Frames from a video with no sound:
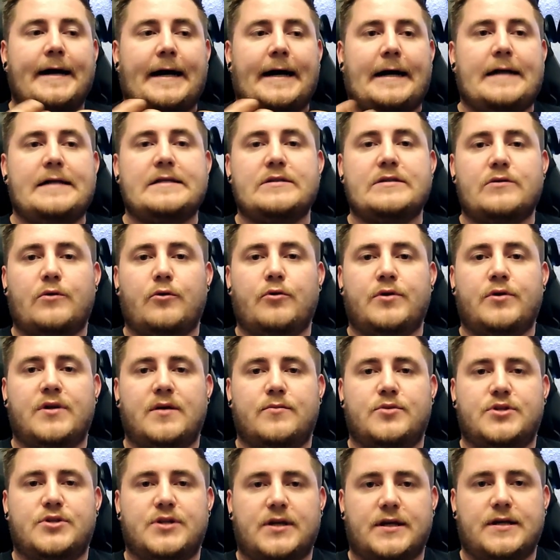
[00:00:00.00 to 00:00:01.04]
Also
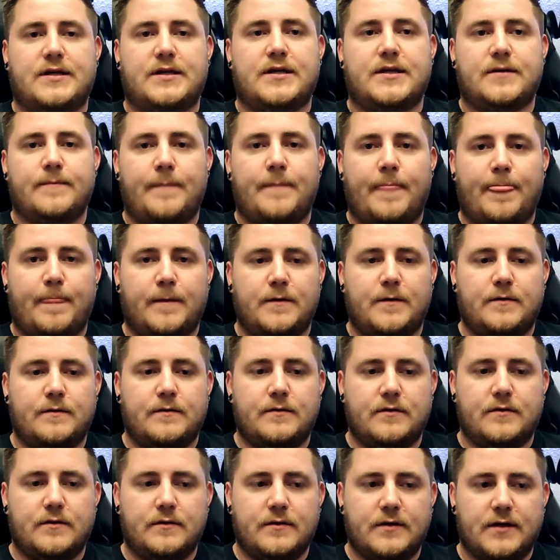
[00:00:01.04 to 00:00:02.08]
unterm Strich
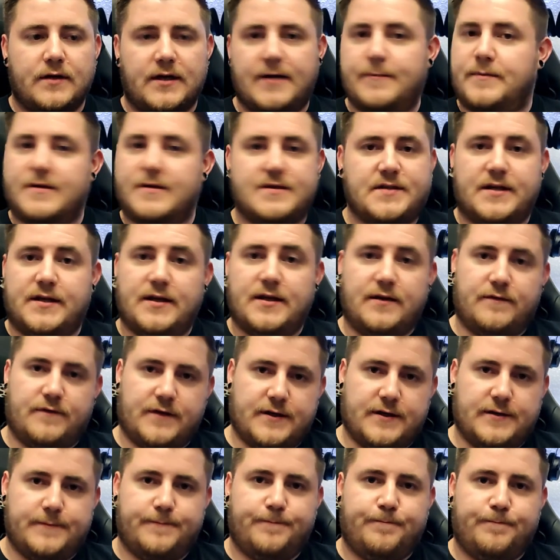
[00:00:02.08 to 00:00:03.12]
gibt es sich nicht
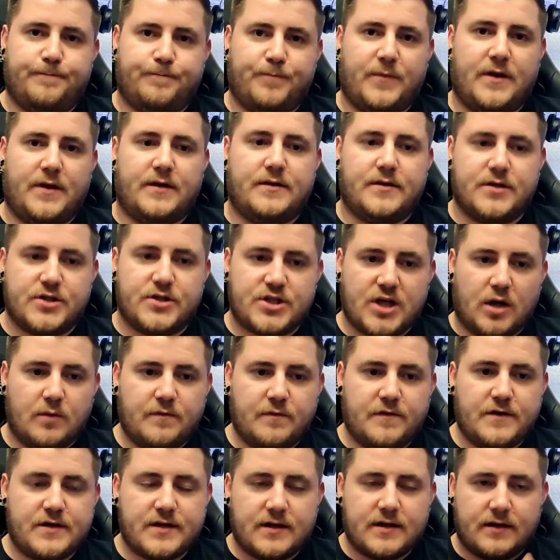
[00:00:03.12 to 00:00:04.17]
viel. Die
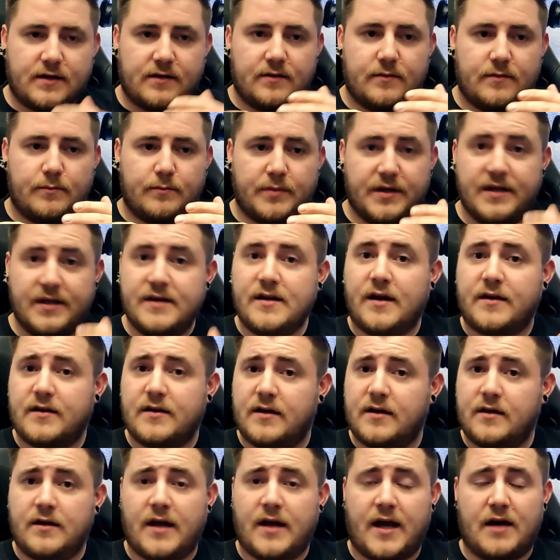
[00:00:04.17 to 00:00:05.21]
Staubfilter behindern
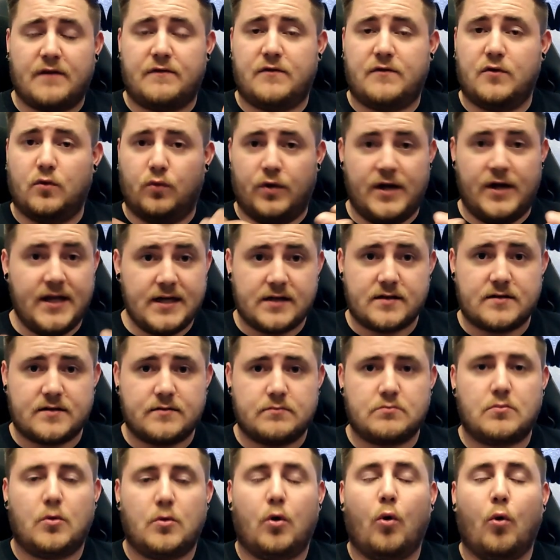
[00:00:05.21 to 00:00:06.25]
den Airflow nicht
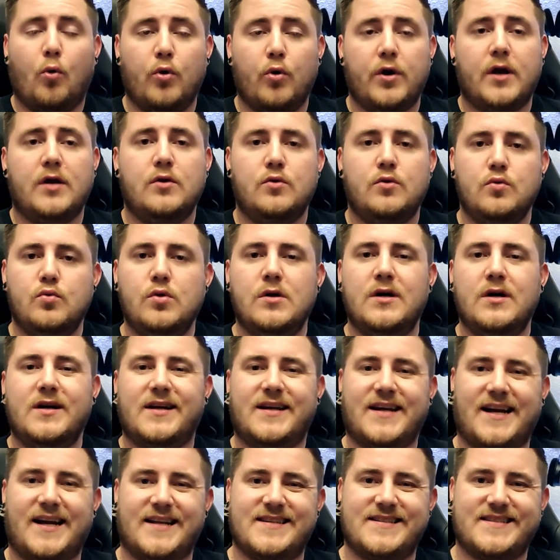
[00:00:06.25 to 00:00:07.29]
oder
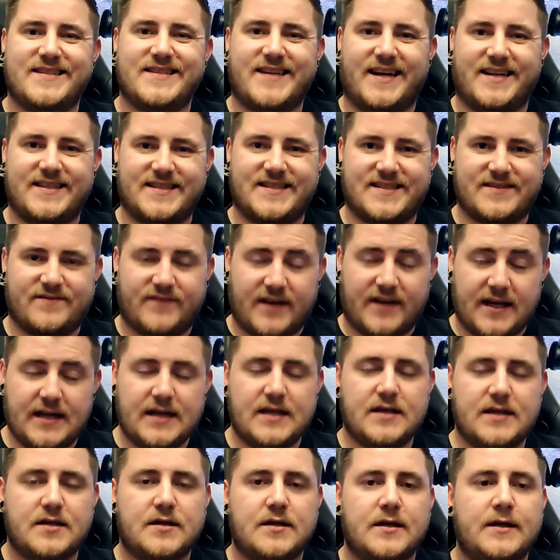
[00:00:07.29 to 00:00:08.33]
nur ganz, ganz
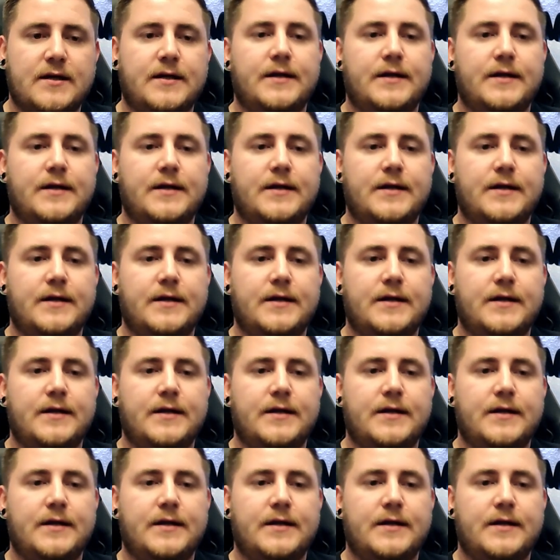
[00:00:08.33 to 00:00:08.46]
wenig.